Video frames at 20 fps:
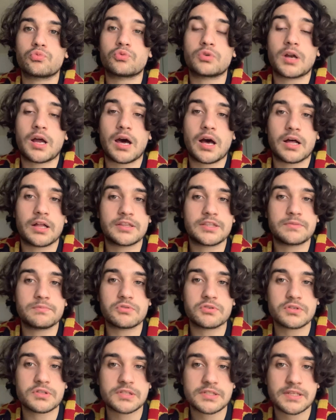una
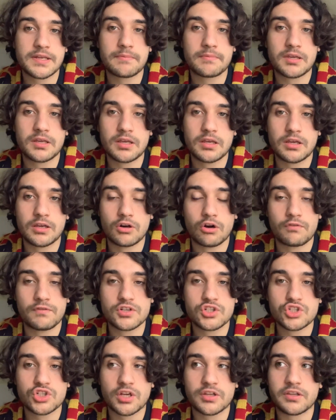tipo semi
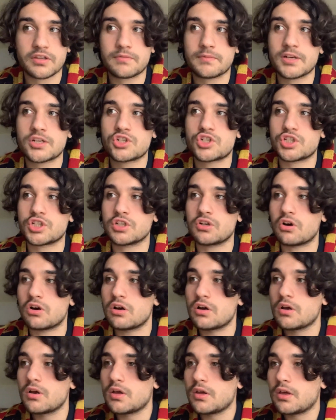rovesciata di mancino.
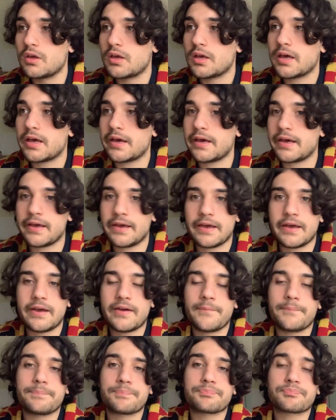
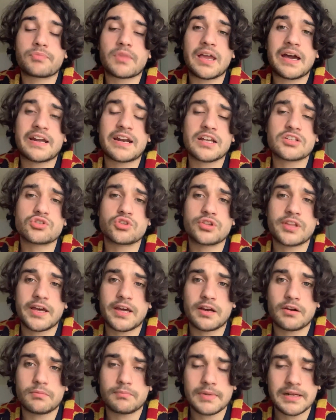E
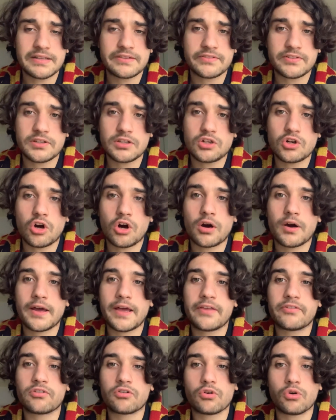Rasodero, un bel tiro
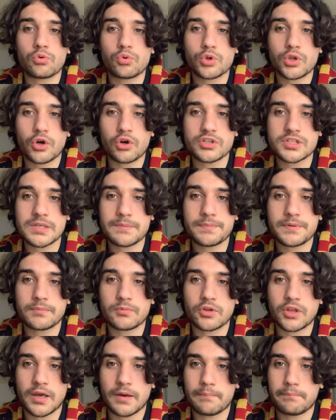e si conclude così il
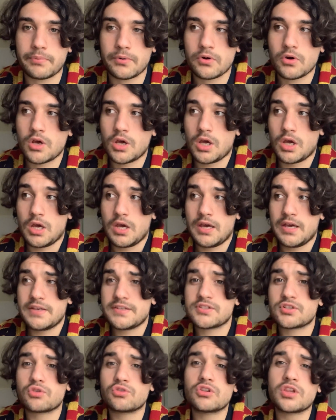primo tempo.
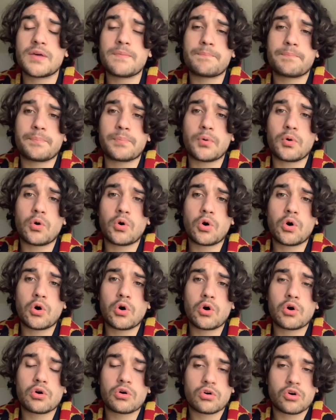Secondo
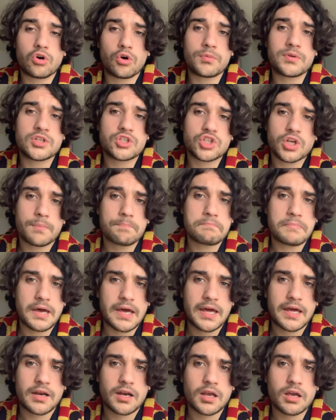tempo comincia
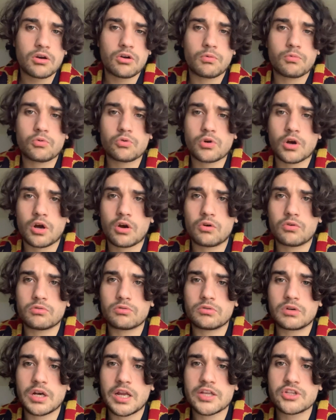bene, comunque
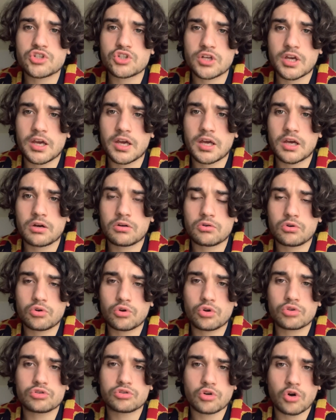con Lecce che
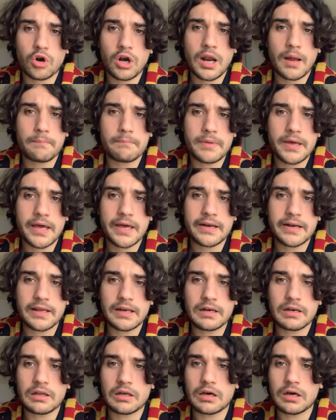controlla bene
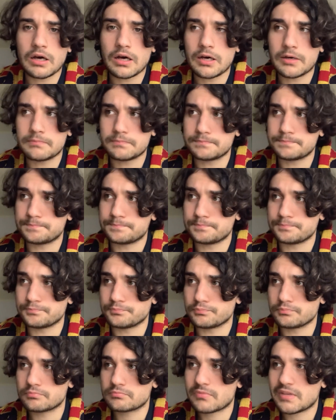il,
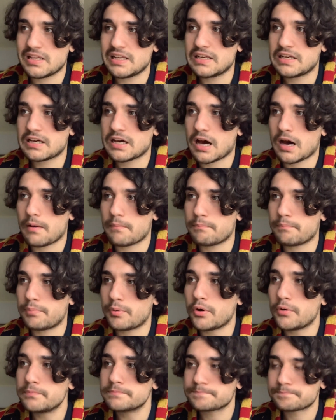um, il
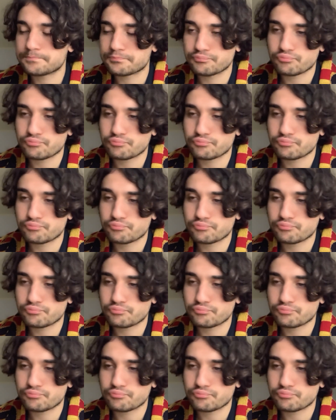campo